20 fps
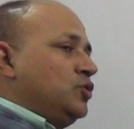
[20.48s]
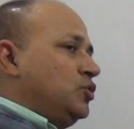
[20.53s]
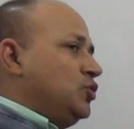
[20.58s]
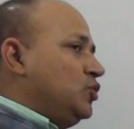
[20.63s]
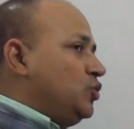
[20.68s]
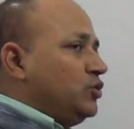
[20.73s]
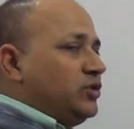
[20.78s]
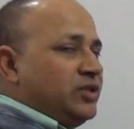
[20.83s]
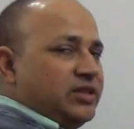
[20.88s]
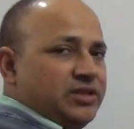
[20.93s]
तो
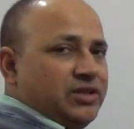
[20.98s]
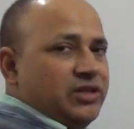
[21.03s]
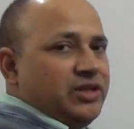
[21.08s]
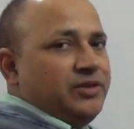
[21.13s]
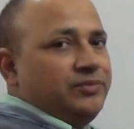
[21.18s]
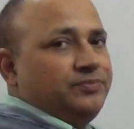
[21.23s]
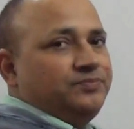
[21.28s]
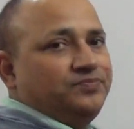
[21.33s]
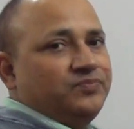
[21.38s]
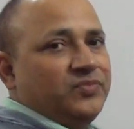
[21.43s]
देखो जैसे
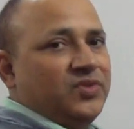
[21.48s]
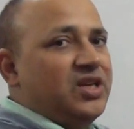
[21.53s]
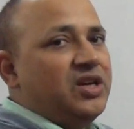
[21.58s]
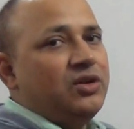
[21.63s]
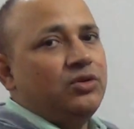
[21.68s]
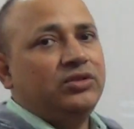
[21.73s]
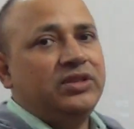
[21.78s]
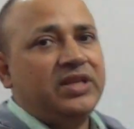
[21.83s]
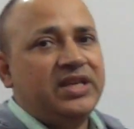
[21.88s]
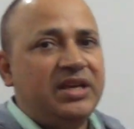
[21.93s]
क्या
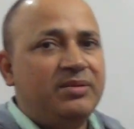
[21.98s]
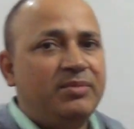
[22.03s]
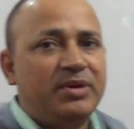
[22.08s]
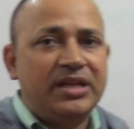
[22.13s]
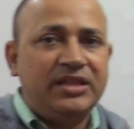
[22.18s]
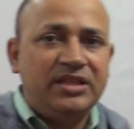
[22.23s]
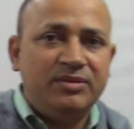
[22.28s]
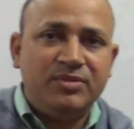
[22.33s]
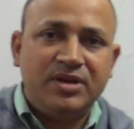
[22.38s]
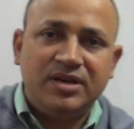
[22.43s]
होता है
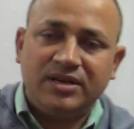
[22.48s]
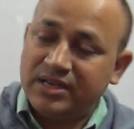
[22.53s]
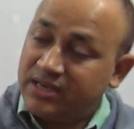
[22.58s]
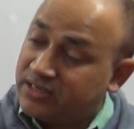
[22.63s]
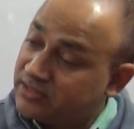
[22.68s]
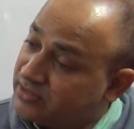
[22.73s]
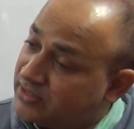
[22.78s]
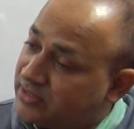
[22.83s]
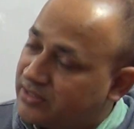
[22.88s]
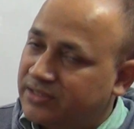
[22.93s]
हमारा दिमाग
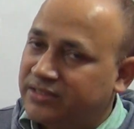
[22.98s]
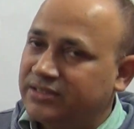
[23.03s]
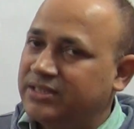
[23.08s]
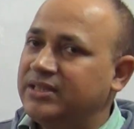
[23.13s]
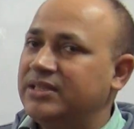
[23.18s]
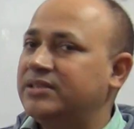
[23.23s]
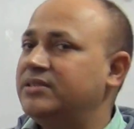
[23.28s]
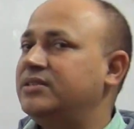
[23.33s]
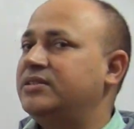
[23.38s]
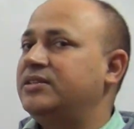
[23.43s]
अक्सर
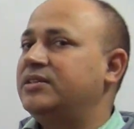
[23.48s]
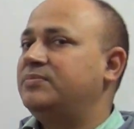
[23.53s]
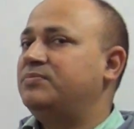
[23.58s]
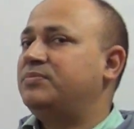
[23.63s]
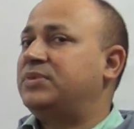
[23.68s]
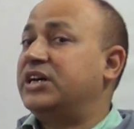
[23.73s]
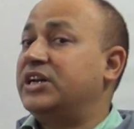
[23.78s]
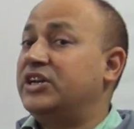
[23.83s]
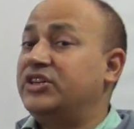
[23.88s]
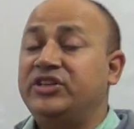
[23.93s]
सीधे सीधे
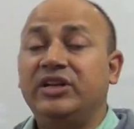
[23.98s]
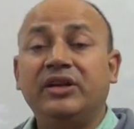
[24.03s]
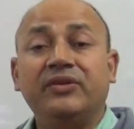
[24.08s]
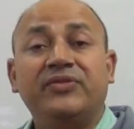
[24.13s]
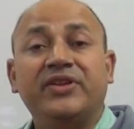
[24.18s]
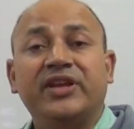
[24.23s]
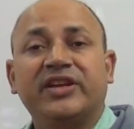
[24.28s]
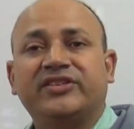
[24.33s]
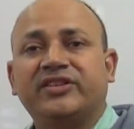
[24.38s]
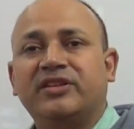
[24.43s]
पार्शियल
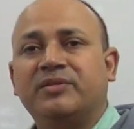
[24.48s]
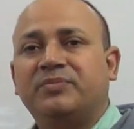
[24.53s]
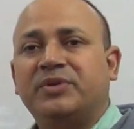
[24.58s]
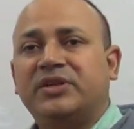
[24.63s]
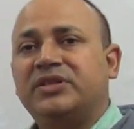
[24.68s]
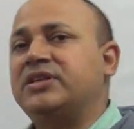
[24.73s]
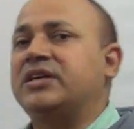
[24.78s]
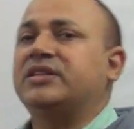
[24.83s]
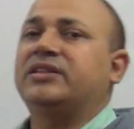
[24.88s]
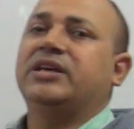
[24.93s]
फ्रैक्शन
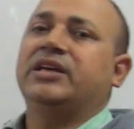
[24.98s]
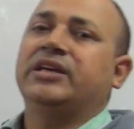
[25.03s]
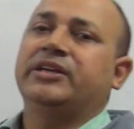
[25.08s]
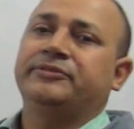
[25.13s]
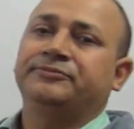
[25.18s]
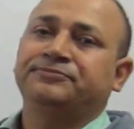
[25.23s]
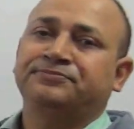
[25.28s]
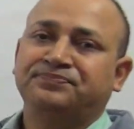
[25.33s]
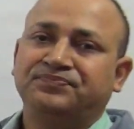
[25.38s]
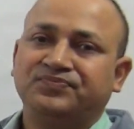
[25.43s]
पर जाता
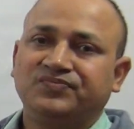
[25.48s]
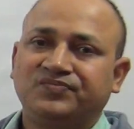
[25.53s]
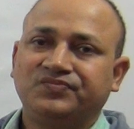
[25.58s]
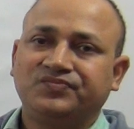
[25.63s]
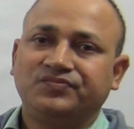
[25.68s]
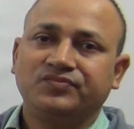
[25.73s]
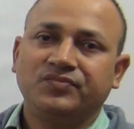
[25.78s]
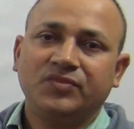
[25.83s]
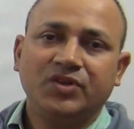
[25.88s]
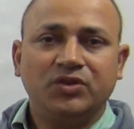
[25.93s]
है
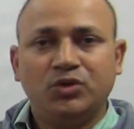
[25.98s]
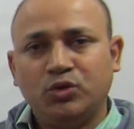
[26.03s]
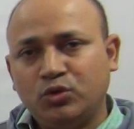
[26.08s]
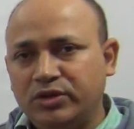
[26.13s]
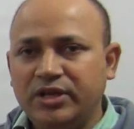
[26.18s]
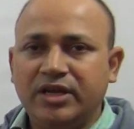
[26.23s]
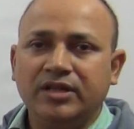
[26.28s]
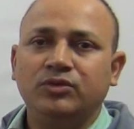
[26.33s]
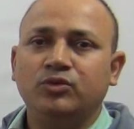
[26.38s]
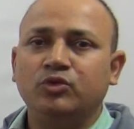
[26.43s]

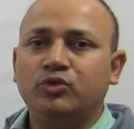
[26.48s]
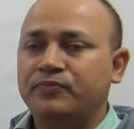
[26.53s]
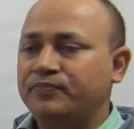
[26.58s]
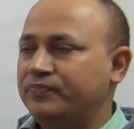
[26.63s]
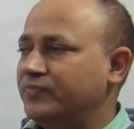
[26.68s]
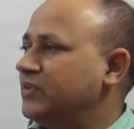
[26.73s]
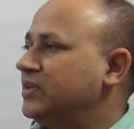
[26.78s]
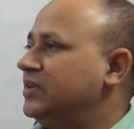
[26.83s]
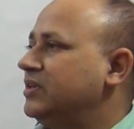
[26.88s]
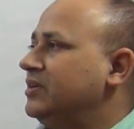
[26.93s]
देखो ध्यान दो
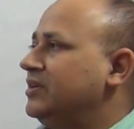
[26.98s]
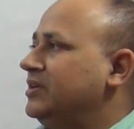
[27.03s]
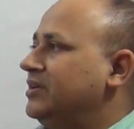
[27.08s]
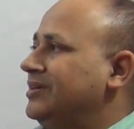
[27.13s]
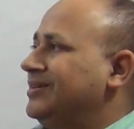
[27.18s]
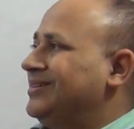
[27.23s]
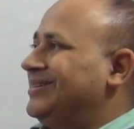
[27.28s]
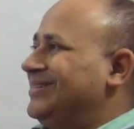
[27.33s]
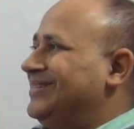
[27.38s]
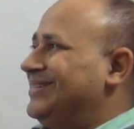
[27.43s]

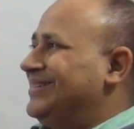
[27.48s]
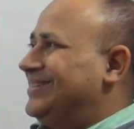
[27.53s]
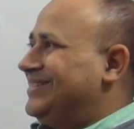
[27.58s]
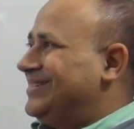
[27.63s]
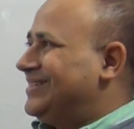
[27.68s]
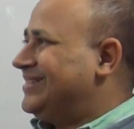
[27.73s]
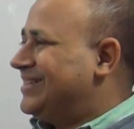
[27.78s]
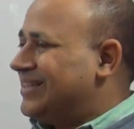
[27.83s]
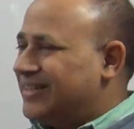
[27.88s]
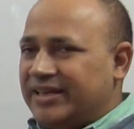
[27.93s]

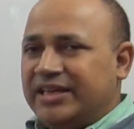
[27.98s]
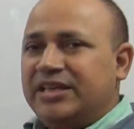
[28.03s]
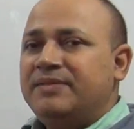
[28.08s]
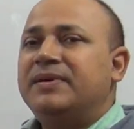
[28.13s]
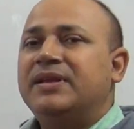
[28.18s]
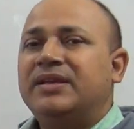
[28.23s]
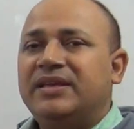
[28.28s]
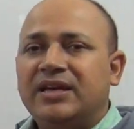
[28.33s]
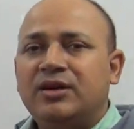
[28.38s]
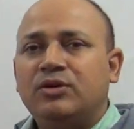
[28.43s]
जैसे कई
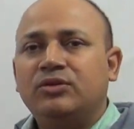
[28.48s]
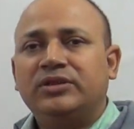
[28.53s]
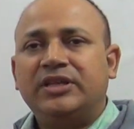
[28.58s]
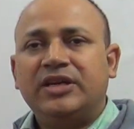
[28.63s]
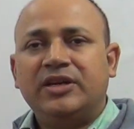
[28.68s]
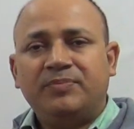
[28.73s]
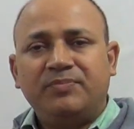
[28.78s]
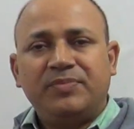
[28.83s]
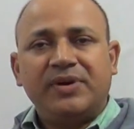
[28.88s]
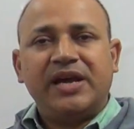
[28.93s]
बार क्या होता
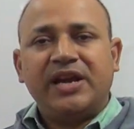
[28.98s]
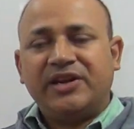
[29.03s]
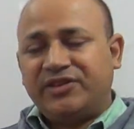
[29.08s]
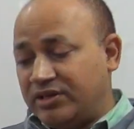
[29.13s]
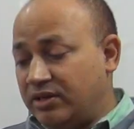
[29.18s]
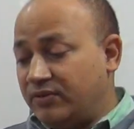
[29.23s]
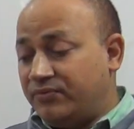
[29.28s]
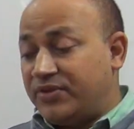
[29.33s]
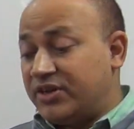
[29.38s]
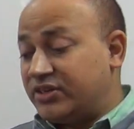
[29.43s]
है
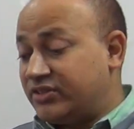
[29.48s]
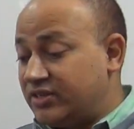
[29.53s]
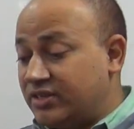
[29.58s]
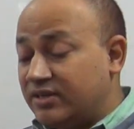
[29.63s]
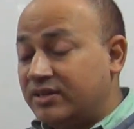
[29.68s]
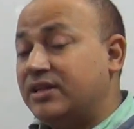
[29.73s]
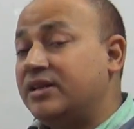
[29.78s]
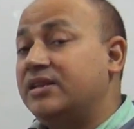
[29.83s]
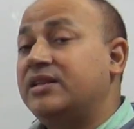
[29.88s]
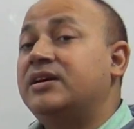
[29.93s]
पार्शियल
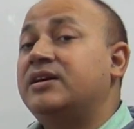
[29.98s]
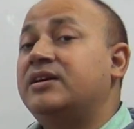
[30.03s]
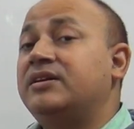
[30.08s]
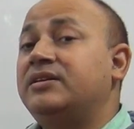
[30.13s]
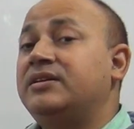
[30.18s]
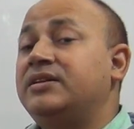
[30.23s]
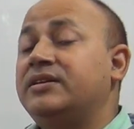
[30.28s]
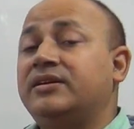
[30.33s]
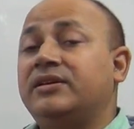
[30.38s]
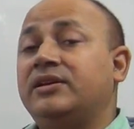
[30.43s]
फ्रैक्शन करना
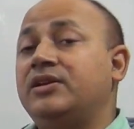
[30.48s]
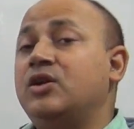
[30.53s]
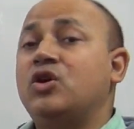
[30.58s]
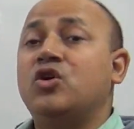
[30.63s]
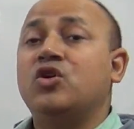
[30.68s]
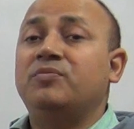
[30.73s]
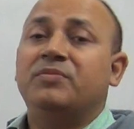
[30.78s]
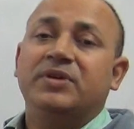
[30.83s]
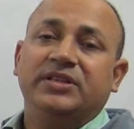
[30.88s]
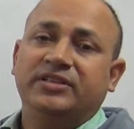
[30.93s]
एक
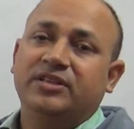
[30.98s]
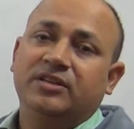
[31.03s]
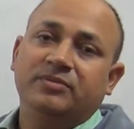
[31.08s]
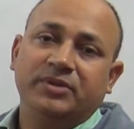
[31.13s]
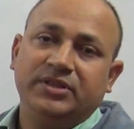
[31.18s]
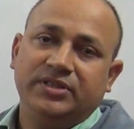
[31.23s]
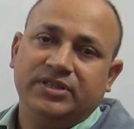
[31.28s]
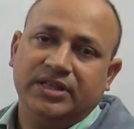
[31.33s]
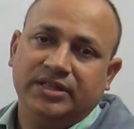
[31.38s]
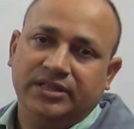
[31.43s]
लॉन्ग मेथड
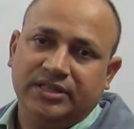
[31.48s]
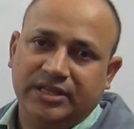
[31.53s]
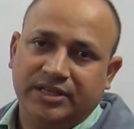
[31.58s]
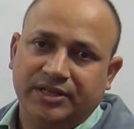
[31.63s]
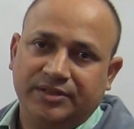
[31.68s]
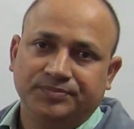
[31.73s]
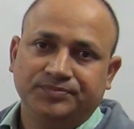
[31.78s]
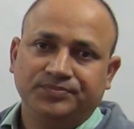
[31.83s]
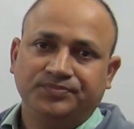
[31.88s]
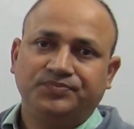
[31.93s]
बन जाता
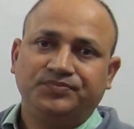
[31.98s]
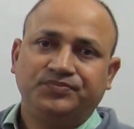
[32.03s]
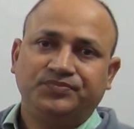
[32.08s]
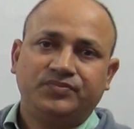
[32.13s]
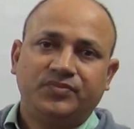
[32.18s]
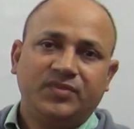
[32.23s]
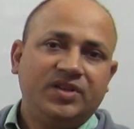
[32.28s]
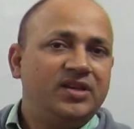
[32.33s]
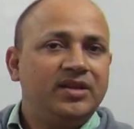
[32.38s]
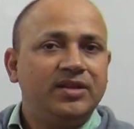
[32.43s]
है
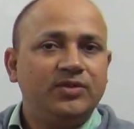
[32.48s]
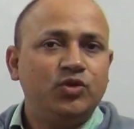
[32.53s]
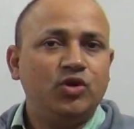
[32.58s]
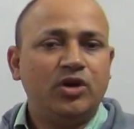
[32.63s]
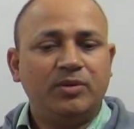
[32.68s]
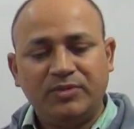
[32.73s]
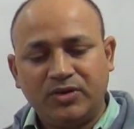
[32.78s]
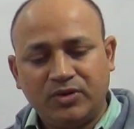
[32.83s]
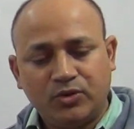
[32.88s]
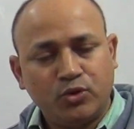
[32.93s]
है ना तो
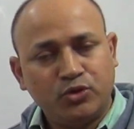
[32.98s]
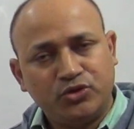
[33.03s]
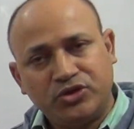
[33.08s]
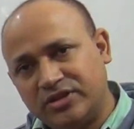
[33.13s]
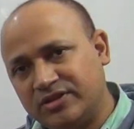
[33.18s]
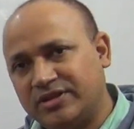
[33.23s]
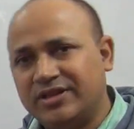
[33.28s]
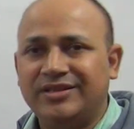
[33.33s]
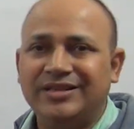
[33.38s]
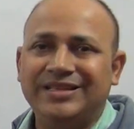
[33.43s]
हमें
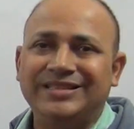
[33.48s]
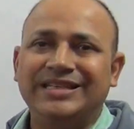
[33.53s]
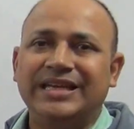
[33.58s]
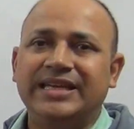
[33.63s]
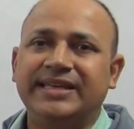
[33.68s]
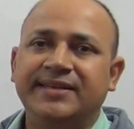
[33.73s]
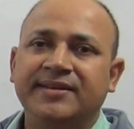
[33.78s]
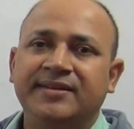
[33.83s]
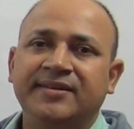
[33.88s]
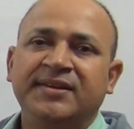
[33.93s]
कोशिश करनी
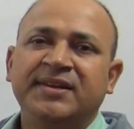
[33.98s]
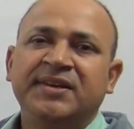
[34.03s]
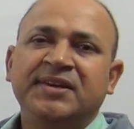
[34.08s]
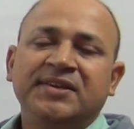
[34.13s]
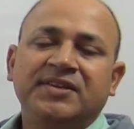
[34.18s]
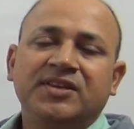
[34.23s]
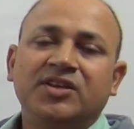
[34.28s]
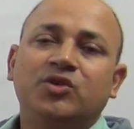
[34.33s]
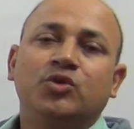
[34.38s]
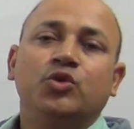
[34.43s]
चाहिए
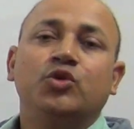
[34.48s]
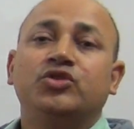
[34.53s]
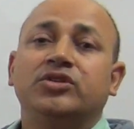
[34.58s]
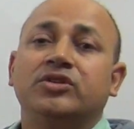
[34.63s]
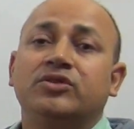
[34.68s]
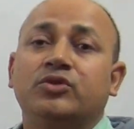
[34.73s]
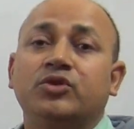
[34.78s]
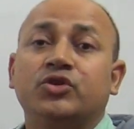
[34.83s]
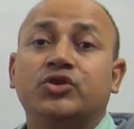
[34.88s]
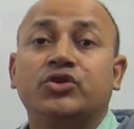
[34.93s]
ये
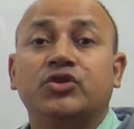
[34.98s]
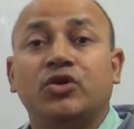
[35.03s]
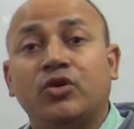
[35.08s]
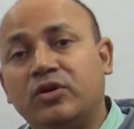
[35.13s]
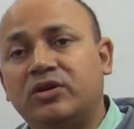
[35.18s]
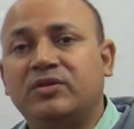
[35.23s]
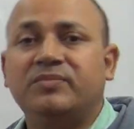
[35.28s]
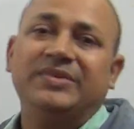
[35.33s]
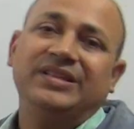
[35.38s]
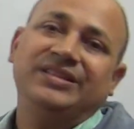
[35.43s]
क्वेश्चन को
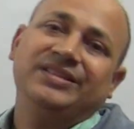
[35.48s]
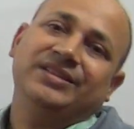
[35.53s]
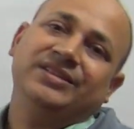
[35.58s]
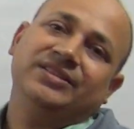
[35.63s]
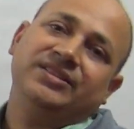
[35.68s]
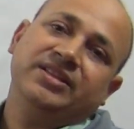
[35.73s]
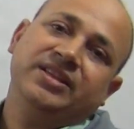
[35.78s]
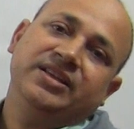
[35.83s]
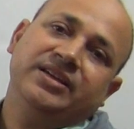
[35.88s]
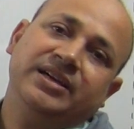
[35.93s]
शॉर्ट मेथड
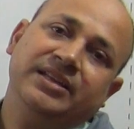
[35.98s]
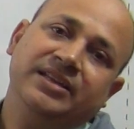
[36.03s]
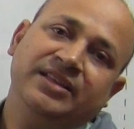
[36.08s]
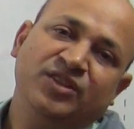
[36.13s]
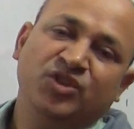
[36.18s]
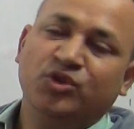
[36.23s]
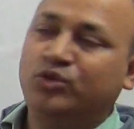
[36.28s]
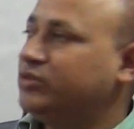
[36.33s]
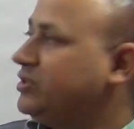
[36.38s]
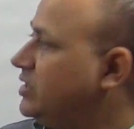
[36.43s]
से
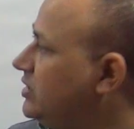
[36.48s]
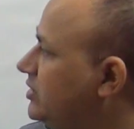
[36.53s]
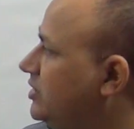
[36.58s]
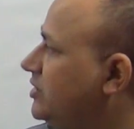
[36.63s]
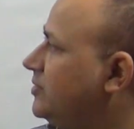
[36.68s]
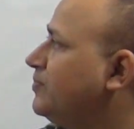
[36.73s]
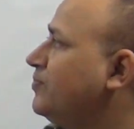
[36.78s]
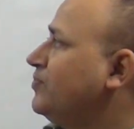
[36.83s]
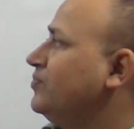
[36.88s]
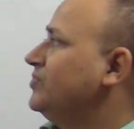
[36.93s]
निकालें देखो
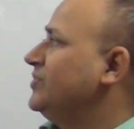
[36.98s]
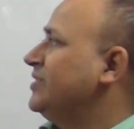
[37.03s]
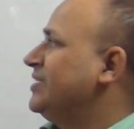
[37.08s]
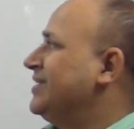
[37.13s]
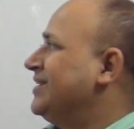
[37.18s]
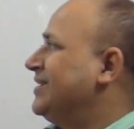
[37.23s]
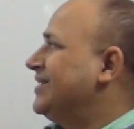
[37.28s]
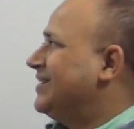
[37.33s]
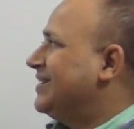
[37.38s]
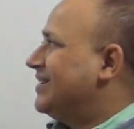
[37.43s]
जैसे
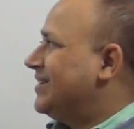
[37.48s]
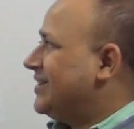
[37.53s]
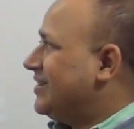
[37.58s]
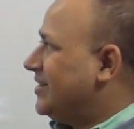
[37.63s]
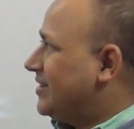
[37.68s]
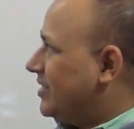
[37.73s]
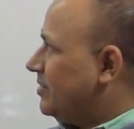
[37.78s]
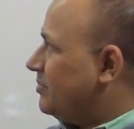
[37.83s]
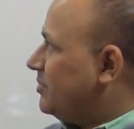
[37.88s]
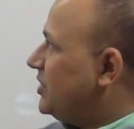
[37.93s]

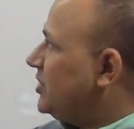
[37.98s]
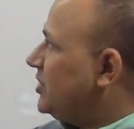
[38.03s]
अगर हम